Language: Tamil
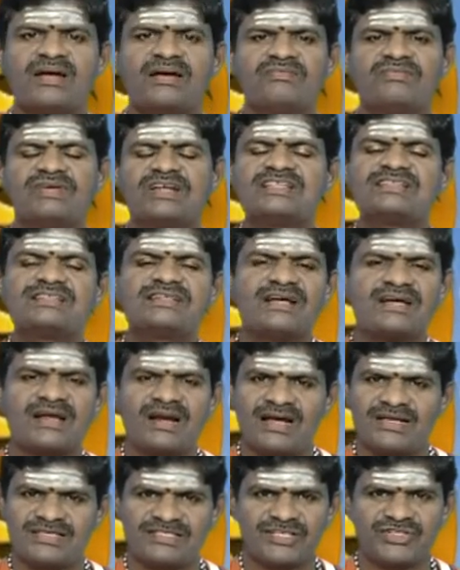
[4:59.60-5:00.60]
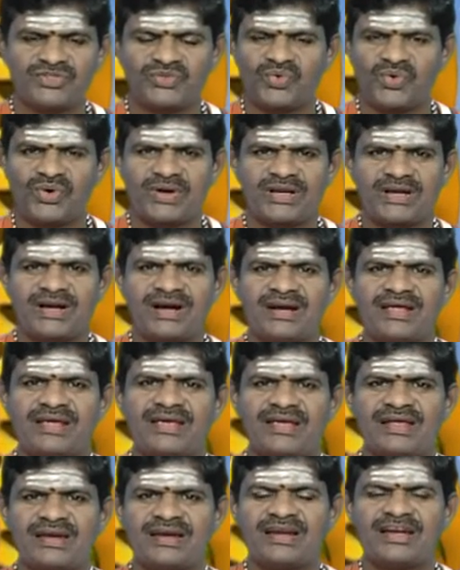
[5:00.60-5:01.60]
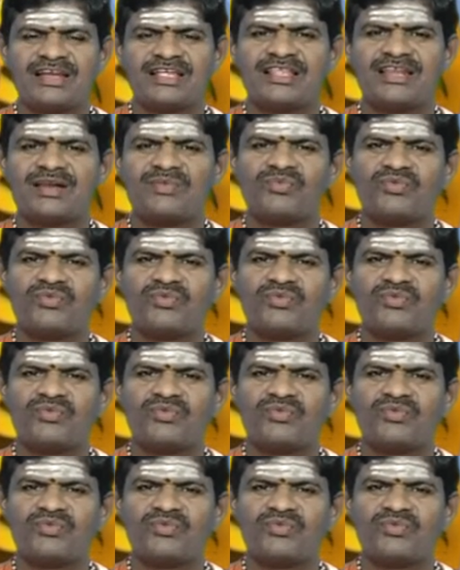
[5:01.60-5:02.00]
விருச்சிக ராசி தோழர்களே இன்றைய தினம்